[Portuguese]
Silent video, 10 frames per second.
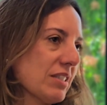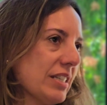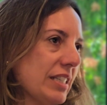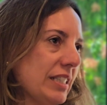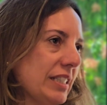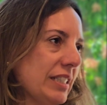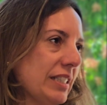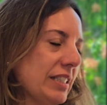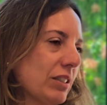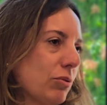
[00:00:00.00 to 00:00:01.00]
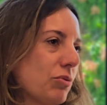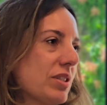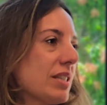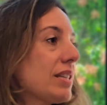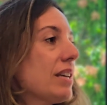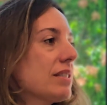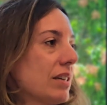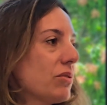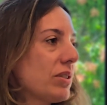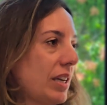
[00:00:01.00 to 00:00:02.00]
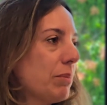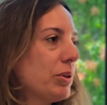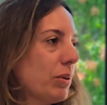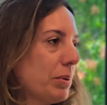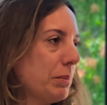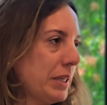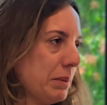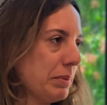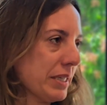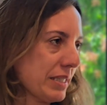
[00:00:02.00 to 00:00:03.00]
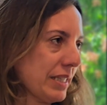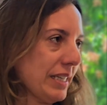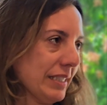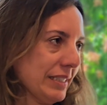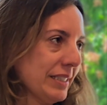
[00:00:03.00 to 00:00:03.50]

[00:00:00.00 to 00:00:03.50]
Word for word: ele, com 16 anos, ele abriu a primeira empresa dele.